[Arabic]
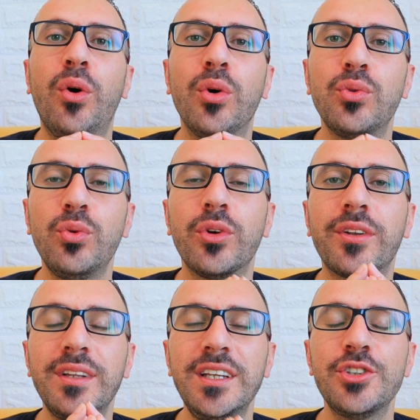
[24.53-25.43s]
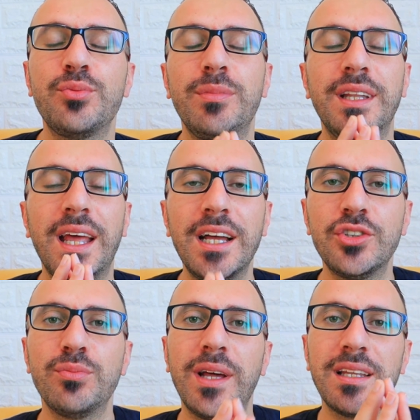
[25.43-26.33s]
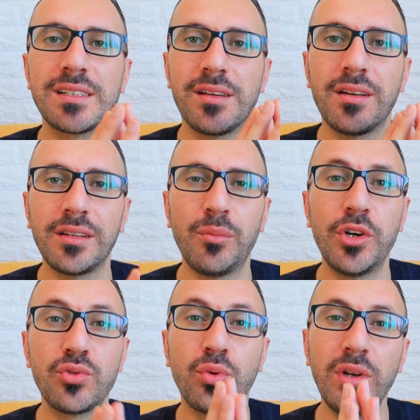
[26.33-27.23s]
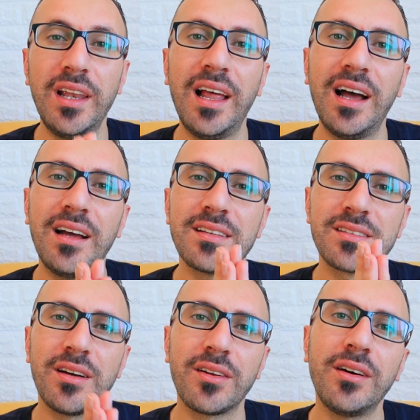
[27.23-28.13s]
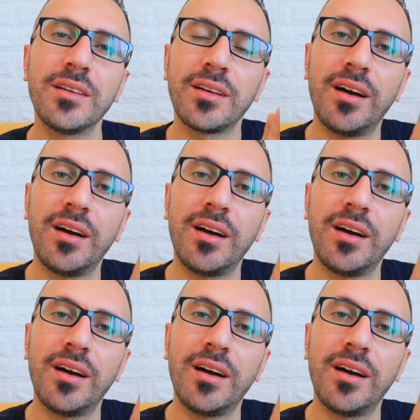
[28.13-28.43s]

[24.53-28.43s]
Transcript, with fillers: عطور نيش من أجمل إصدارات أمواج وكلها إصدارات